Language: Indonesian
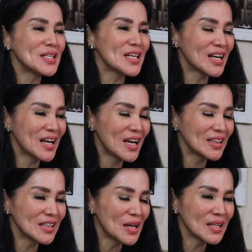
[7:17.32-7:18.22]
bicara
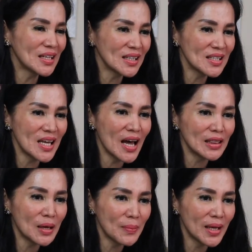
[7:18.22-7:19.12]
tentang eh,
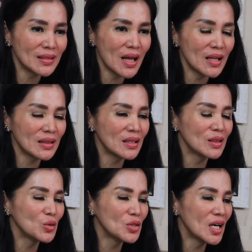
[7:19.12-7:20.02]
kesehatan mental.
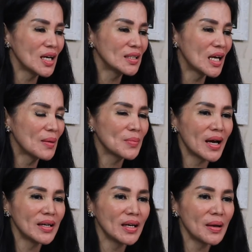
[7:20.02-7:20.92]
Tentunya dalam
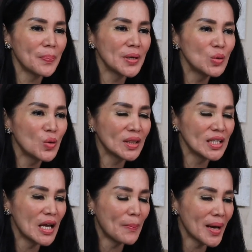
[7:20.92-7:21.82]
keadaan yang penuh
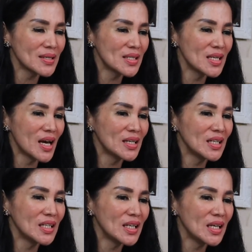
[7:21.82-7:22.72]
ketidakpastian
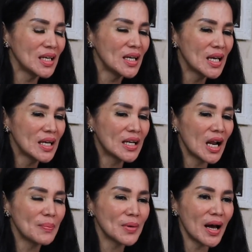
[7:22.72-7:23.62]
ini,
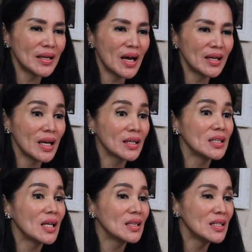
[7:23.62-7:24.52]
dalam keadaan yang
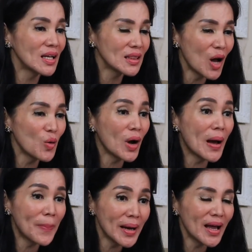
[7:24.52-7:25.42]
kita tidak tahu
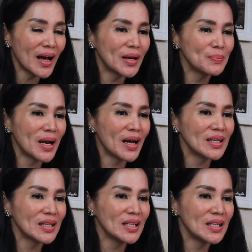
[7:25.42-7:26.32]
kapan akan
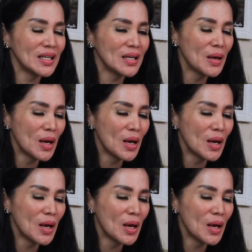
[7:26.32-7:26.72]
berakhir ini,